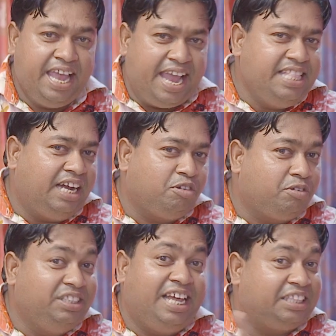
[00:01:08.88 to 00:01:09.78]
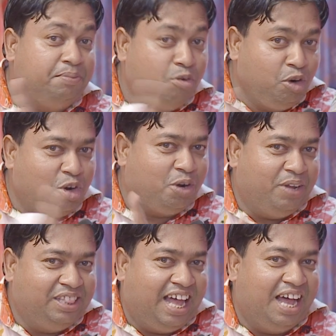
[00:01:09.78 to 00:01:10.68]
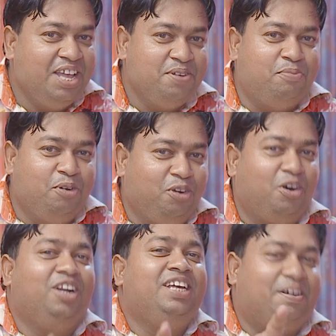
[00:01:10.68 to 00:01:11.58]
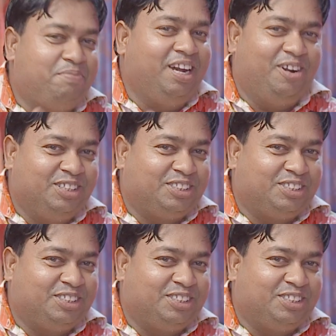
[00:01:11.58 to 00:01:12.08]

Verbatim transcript: এই নাটকটি দেখতে ভুল করবেন না ভুল করলেই আপনার লস